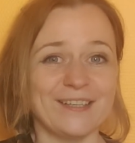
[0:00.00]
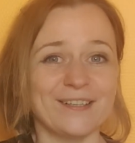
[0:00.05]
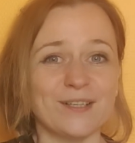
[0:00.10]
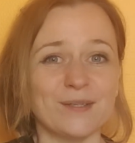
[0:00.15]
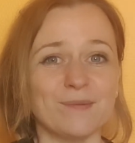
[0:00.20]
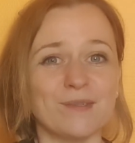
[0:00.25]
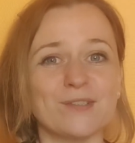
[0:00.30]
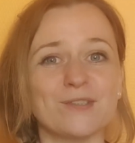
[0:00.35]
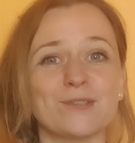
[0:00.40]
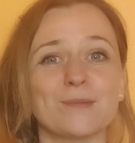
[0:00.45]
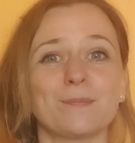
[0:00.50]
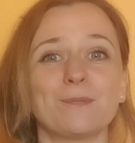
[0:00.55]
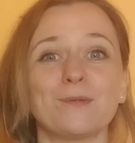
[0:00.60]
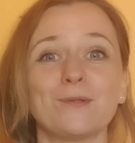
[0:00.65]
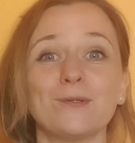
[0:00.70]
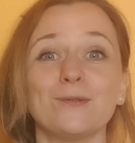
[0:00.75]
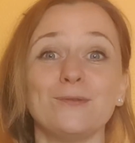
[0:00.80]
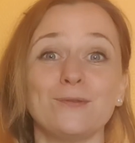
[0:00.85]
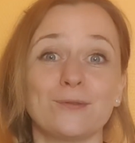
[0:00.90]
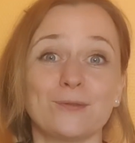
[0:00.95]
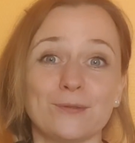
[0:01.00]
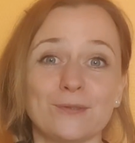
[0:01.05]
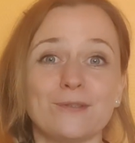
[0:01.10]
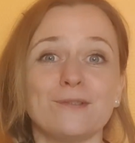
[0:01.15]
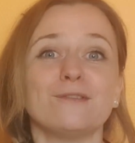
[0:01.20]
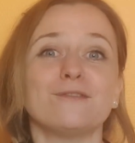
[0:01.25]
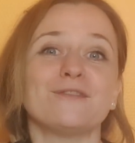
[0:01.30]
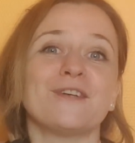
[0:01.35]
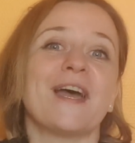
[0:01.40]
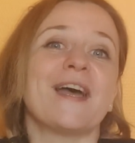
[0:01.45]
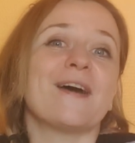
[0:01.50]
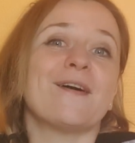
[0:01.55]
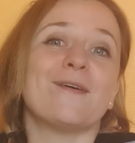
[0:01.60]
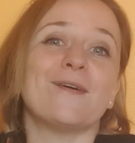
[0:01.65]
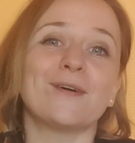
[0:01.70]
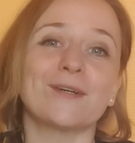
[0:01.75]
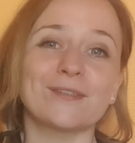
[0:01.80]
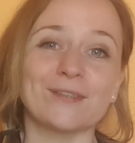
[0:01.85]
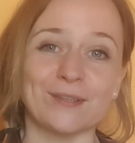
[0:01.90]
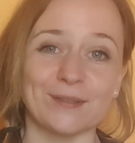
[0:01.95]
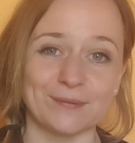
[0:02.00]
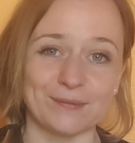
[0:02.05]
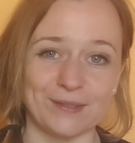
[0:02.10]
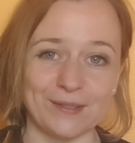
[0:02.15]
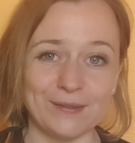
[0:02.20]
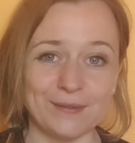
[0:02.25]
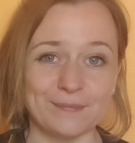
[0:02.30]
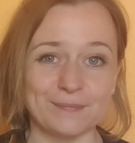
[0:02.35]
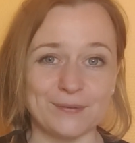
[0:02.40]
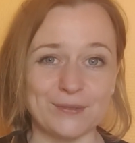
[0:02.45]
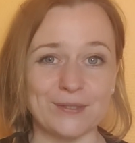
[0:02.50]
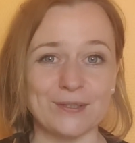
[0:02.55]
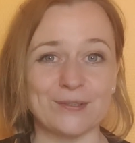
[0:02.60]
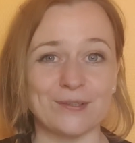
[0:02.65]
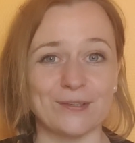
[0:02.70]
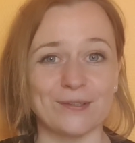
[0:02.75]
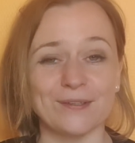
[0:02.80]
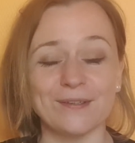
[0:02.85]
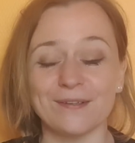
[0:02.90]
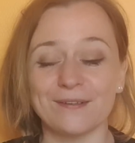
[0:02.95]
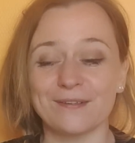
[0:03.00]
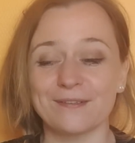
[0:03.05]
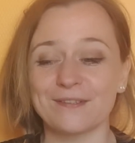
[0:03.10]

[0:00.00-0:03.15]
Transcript: Comment je peux du coup faire autrement pour que